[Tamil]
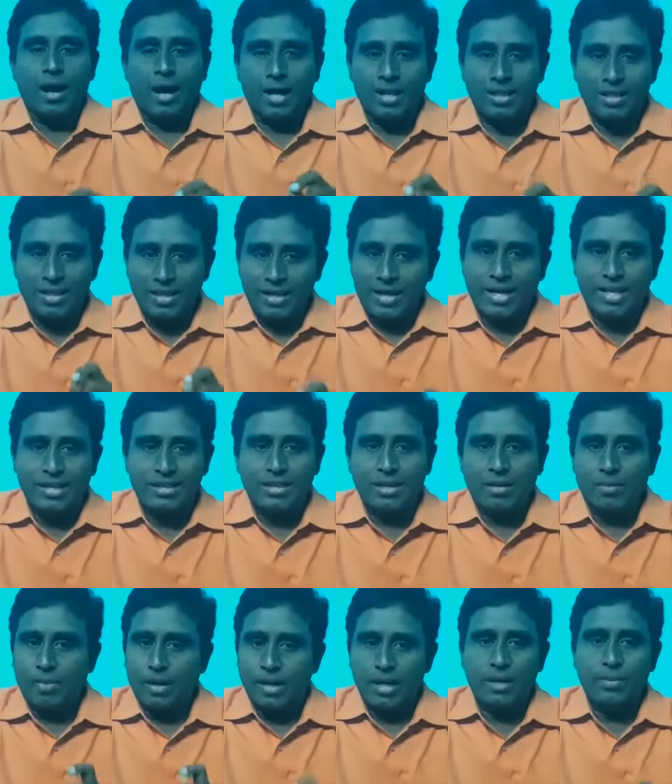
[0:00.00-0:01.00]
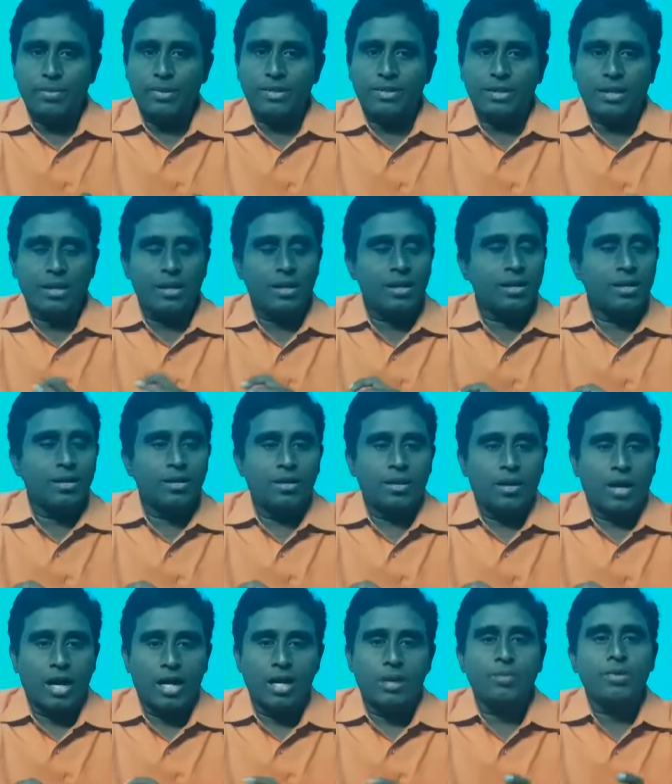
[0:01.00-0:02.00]
அந்த இடத்தில் மண்டபத்தில்
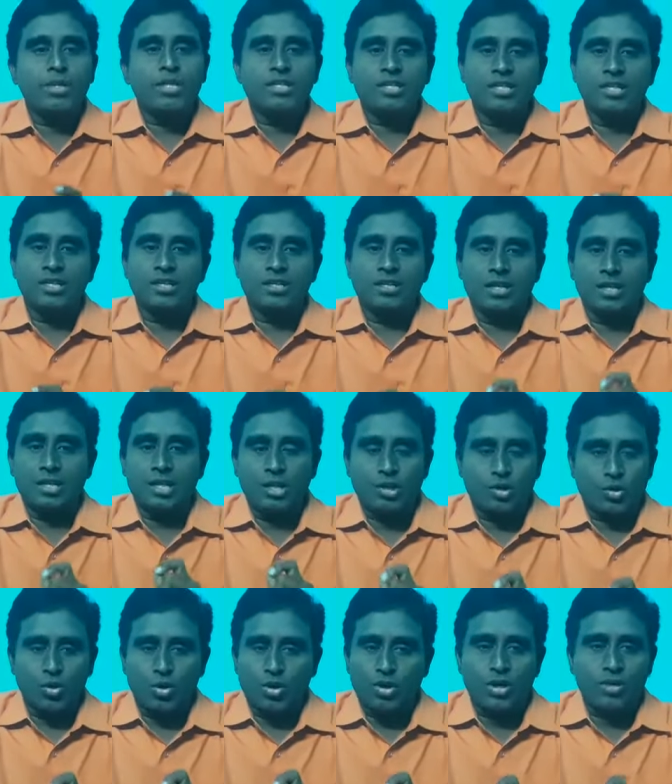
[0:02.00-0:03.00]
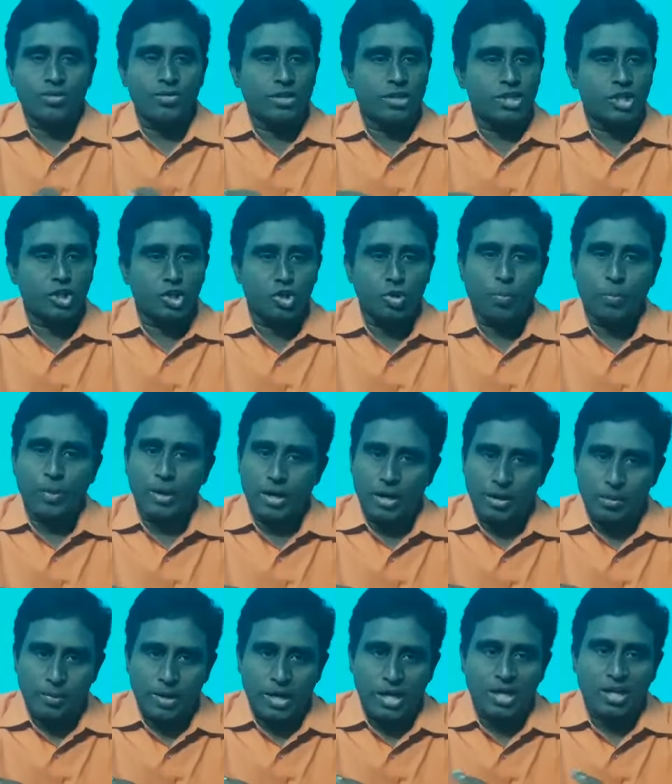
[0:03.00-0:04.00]
அனுமதி சீட்டு அதாவது டோக்கன் வந்து இஷ்யூ பண்ண
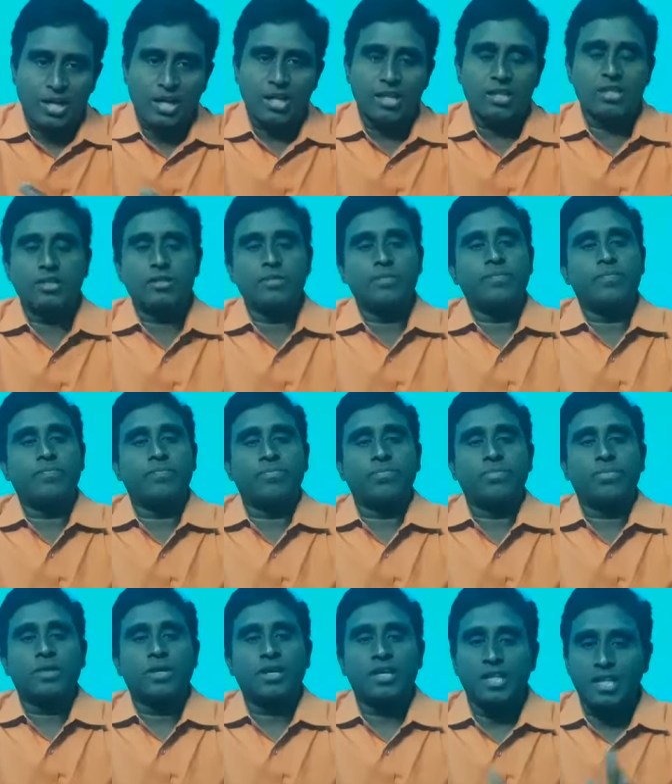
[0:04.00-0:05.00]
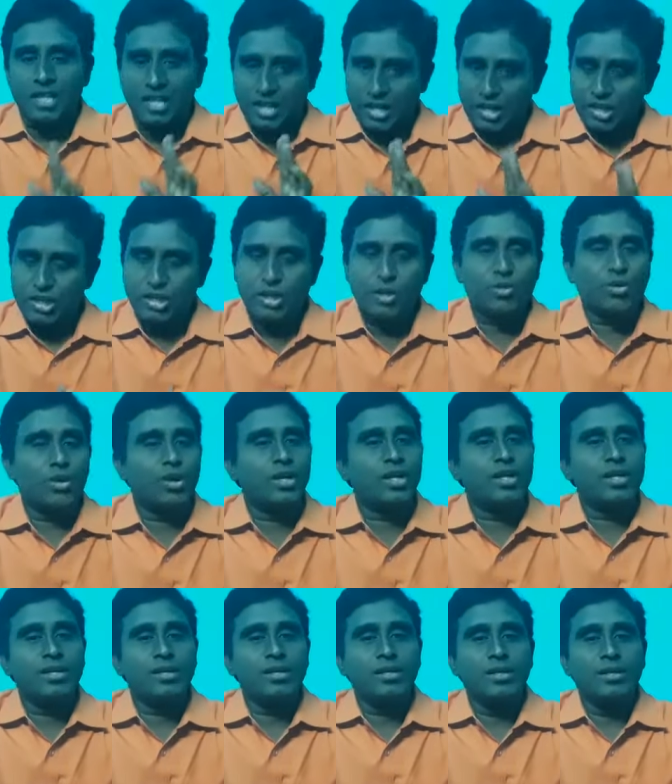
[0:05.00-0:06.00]
மாட்டாது இதை கருத்தில்
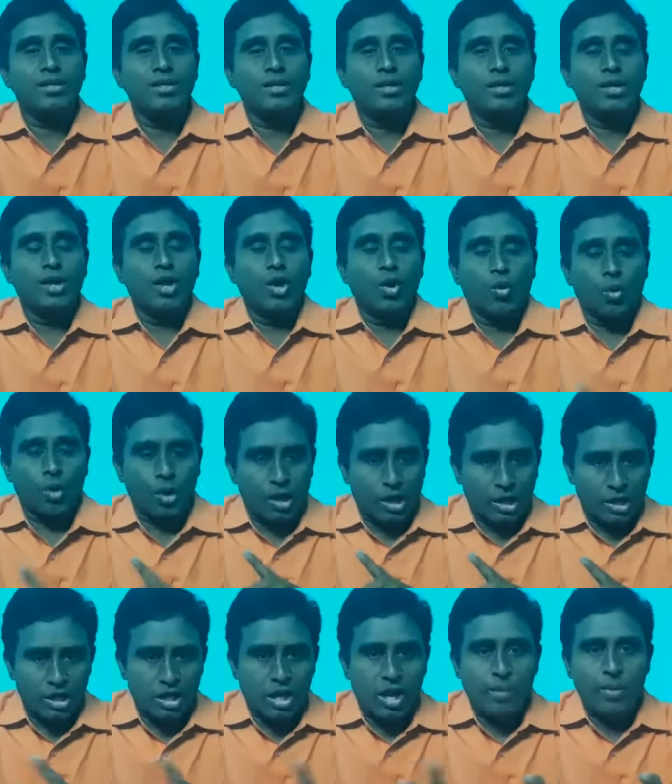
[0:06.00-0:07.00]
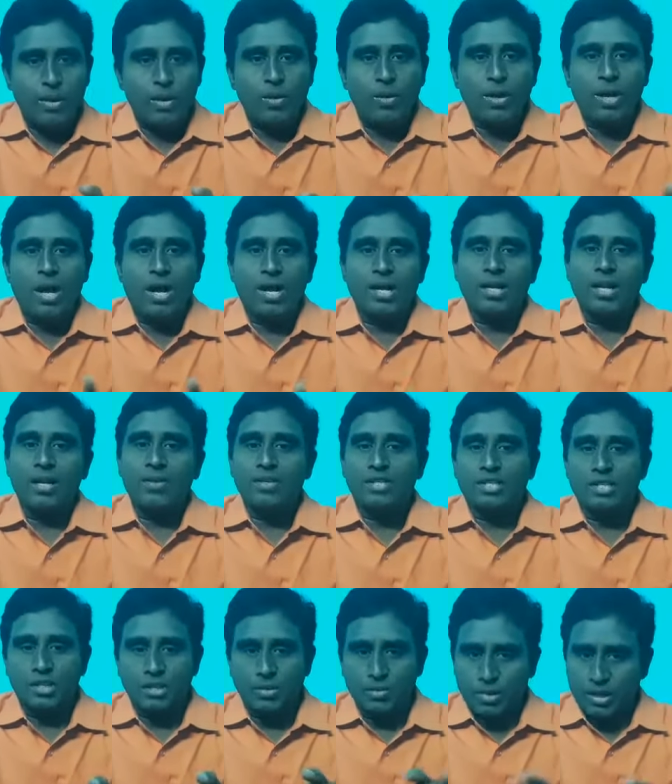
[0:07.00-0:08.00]
கொண்டு உங்கள் அருகாமையில் உள்ள
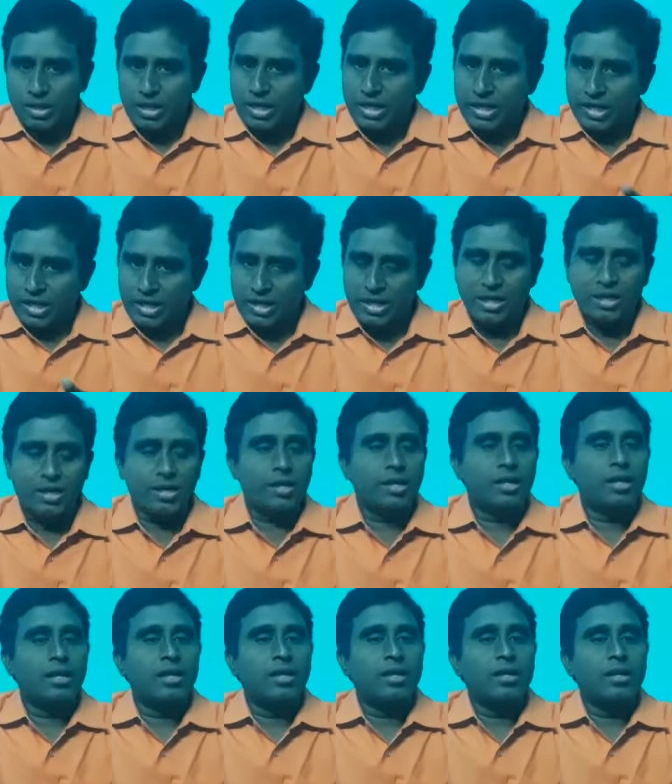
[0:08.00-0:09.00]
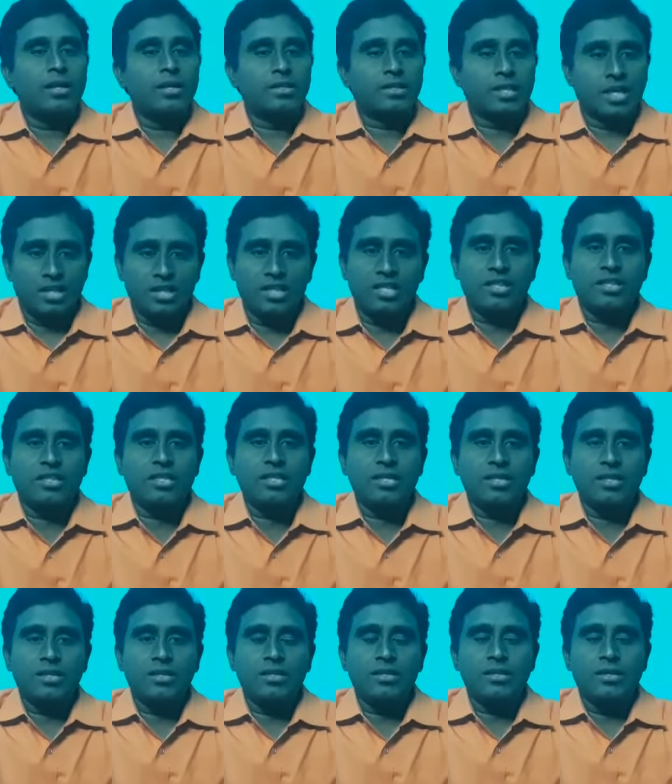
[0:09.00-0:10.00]
ஆண்டாள்வாஸ்து நிபுணர்களை நீங்கள் சந்தித்து
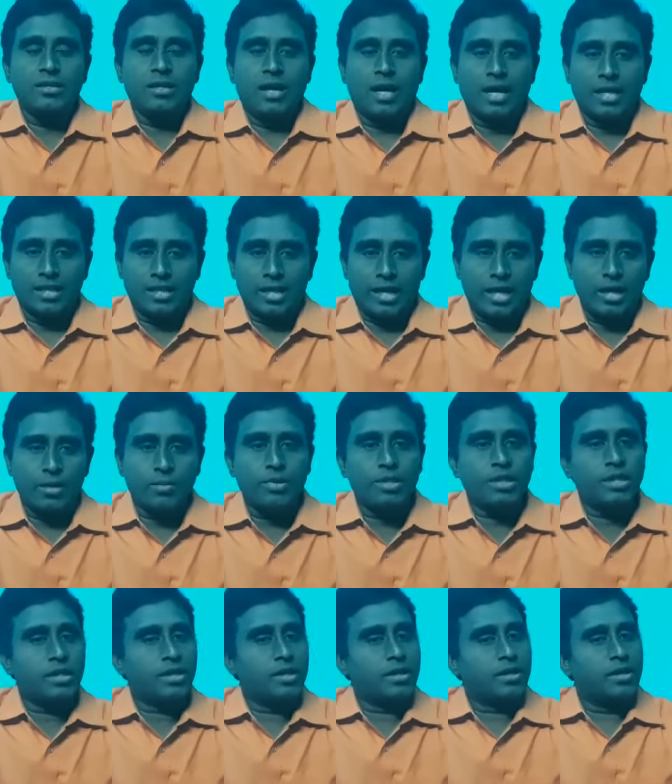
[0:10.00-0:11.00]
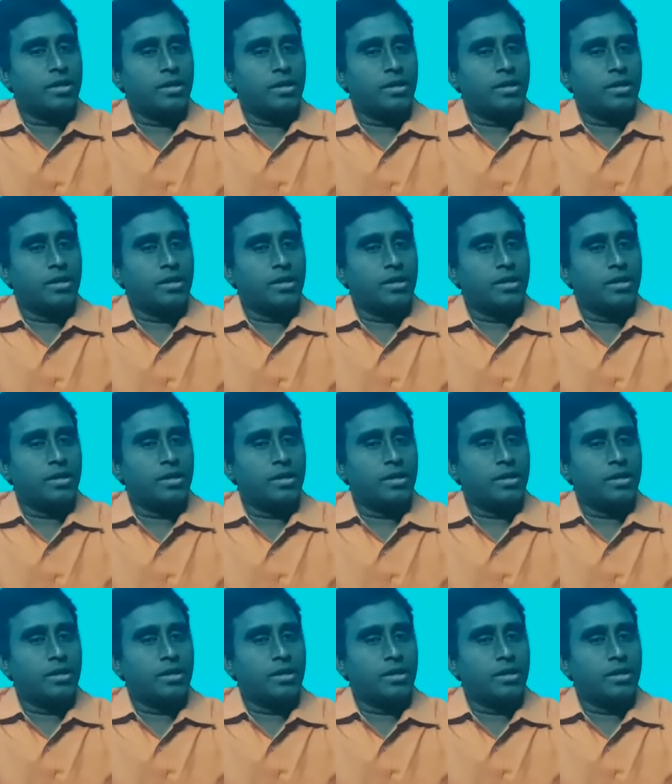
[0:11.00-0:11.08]
அந்த அனுமதி